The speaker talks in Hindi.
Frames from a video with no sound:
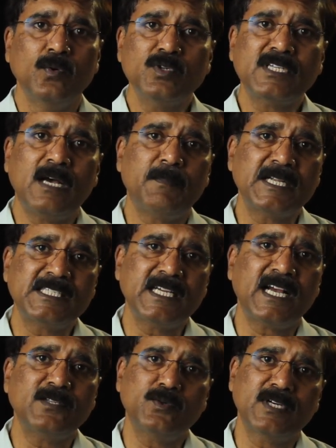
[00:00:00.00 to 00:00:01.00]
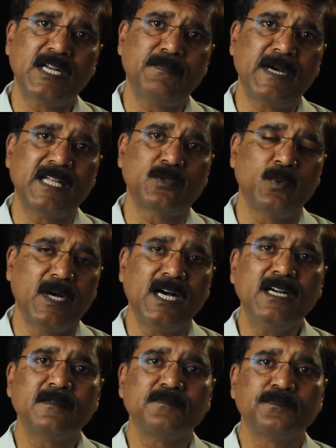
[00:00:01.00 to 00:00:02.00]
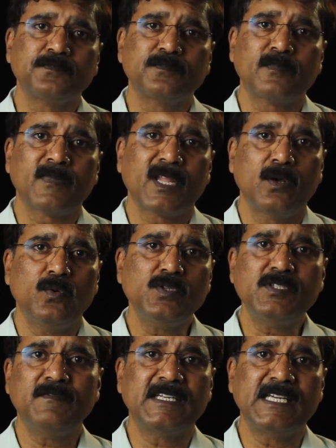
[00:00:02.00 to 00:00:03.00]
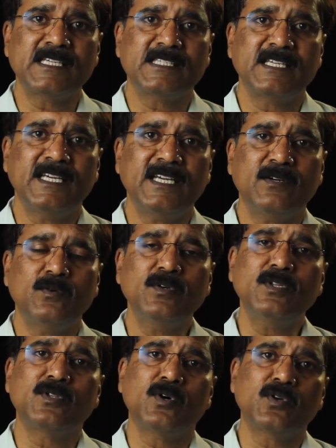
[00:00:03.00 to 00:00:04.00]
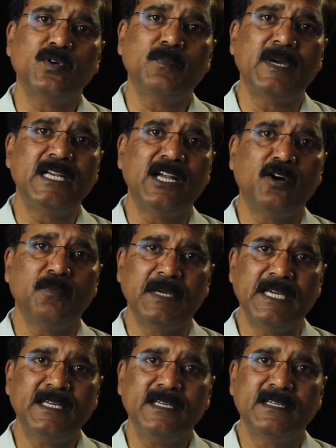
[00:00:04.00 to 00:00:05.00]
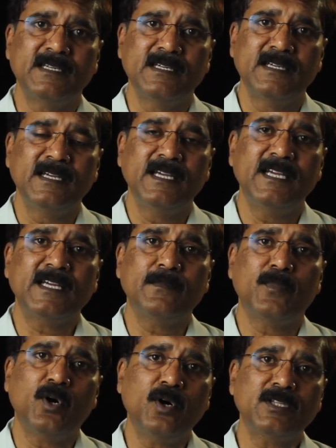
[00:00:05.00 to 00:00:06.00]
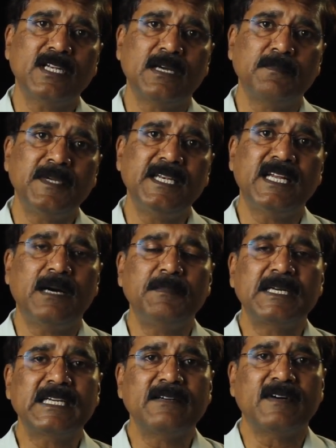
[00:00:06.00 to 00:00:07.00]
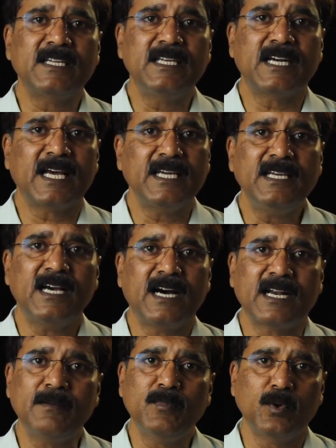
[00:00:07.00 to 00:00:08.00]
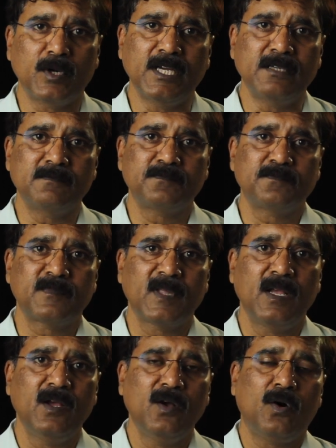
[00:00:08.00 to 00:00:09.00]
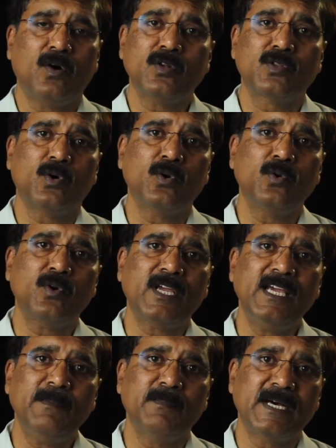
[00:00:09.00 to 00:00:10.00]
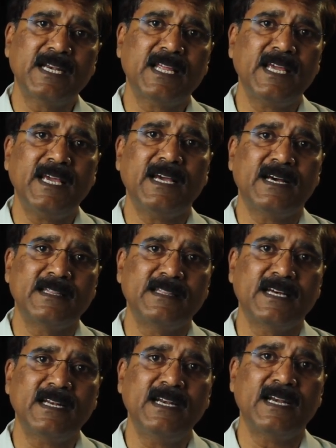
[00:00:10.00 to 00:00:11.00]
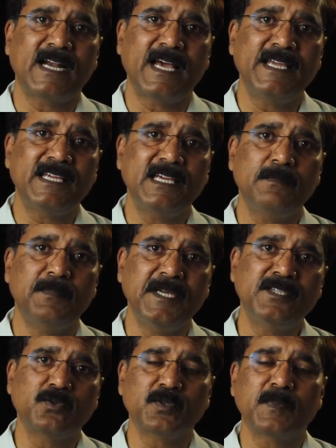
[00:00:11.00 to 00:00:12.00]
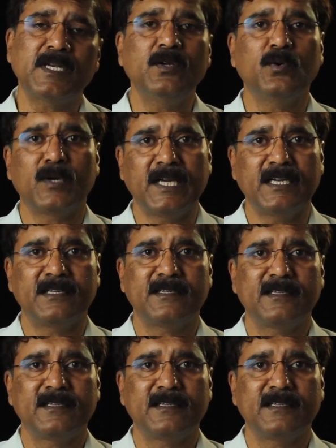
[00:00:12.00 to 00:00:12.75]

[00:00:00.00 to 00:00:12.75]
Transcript: उसका बच्चे का जो गर्भपात हुआ उस वजह से उन दोनों महिलाओं में एक बहुत लंबी ना मिटने वाली लड़ाई आरंभ हो गई और दोनों के मन के अंदर लड़ाई के बीज उत्पन्न हो गए